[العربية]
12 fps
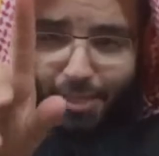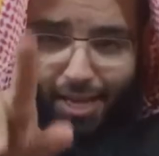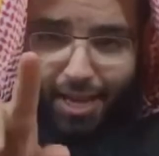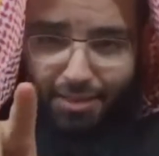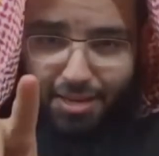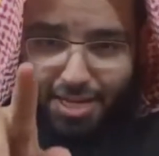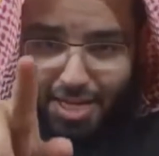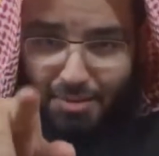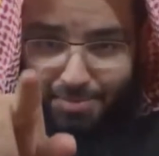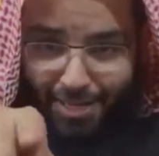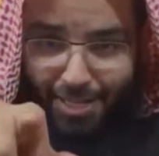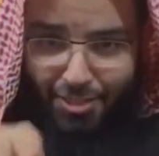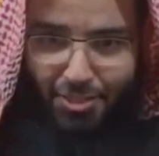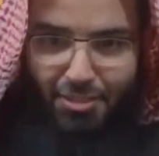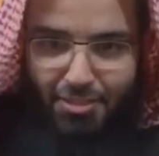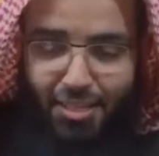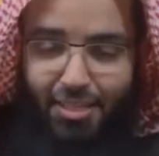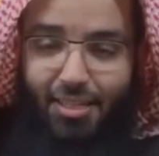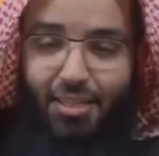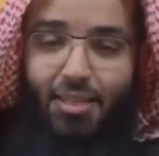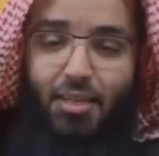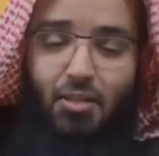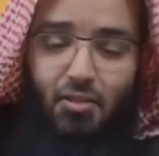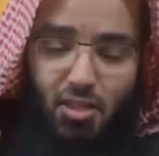قيمة هذه النعمة التي عندك
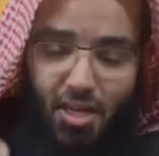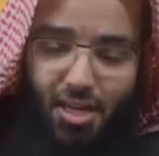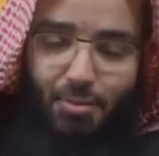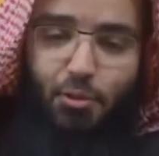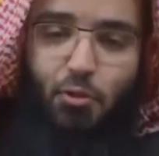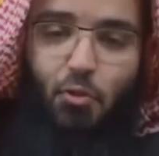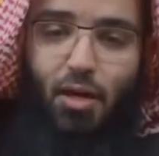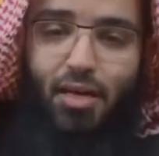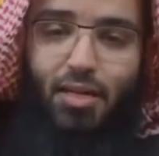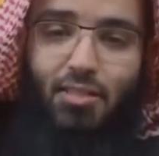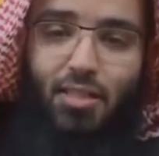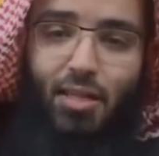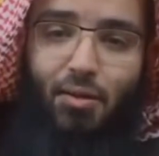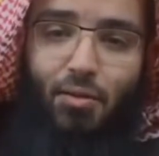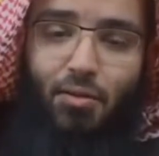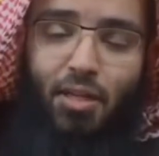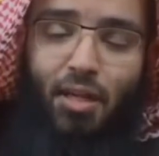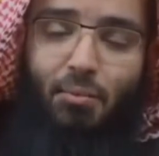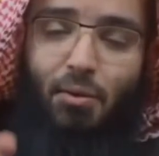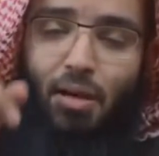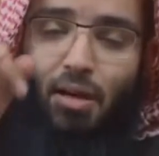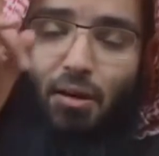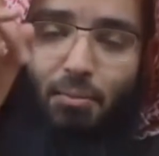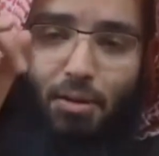صح من دعائه صلى الله عليه وسلم
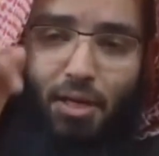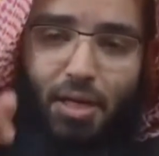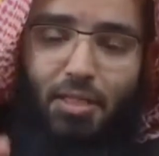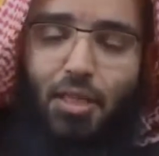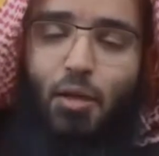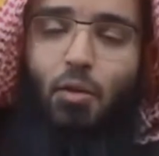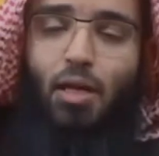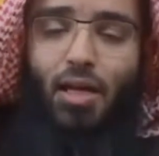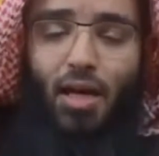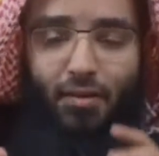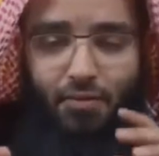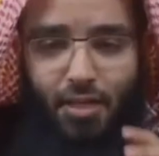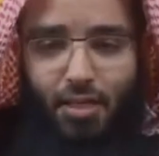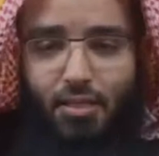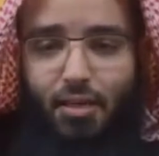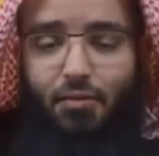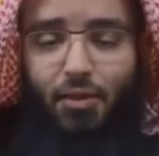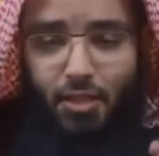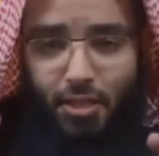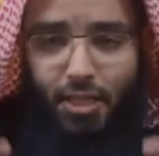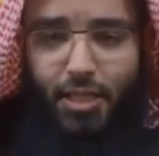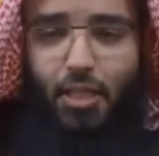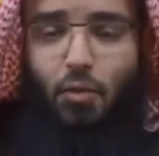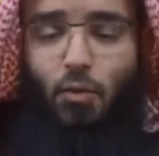اللهم إني أسألك العافية في
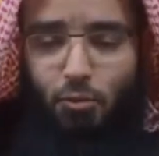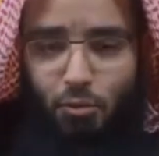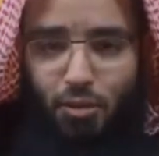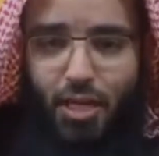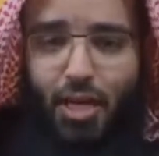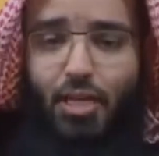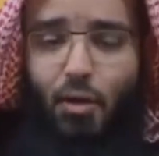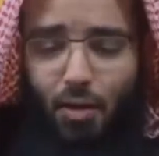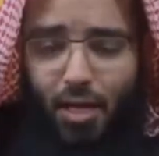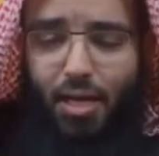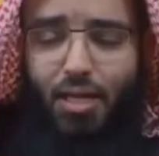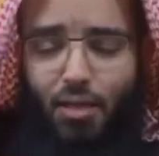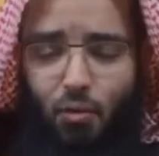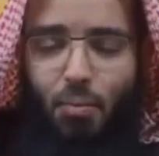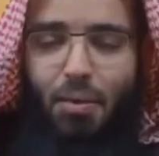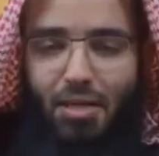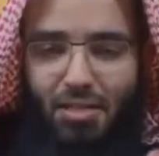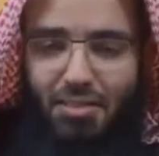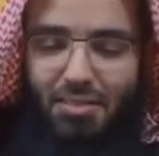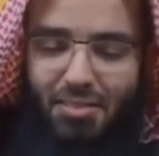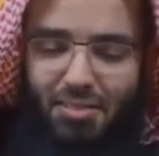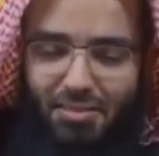ديني ودنياي وأهلي ومالي